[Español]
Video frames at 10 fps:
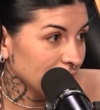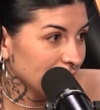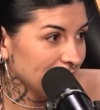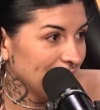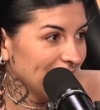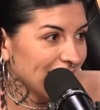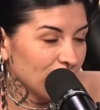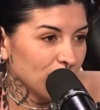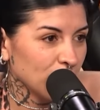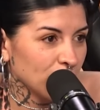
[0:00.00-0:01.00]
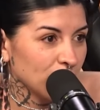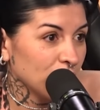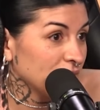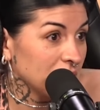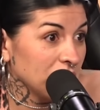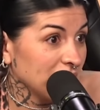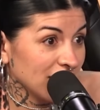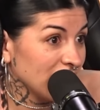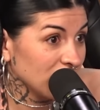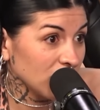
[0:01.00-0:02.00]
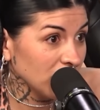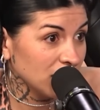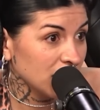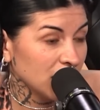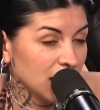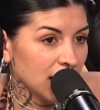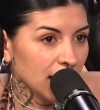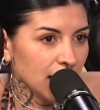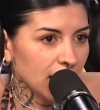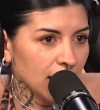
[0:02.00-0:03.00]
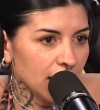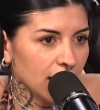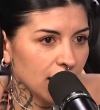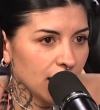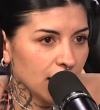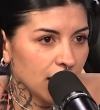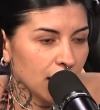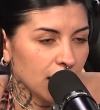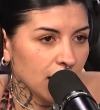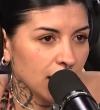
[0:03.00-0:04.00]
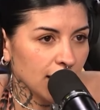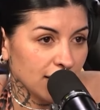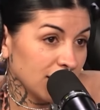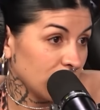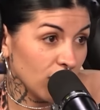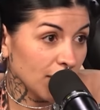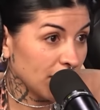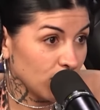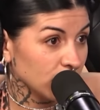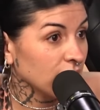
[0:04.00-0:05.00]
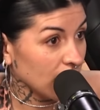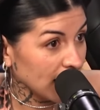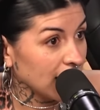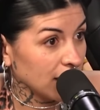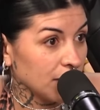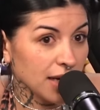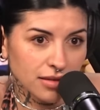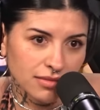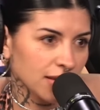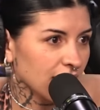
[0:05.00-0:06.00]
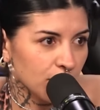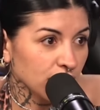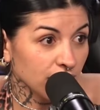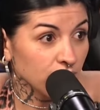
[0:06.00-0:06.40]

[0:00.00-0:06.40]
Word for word: me dejaron por un motivo distinto. Eh, existió la pregunta, ¿hay alguien más? La respuesta fue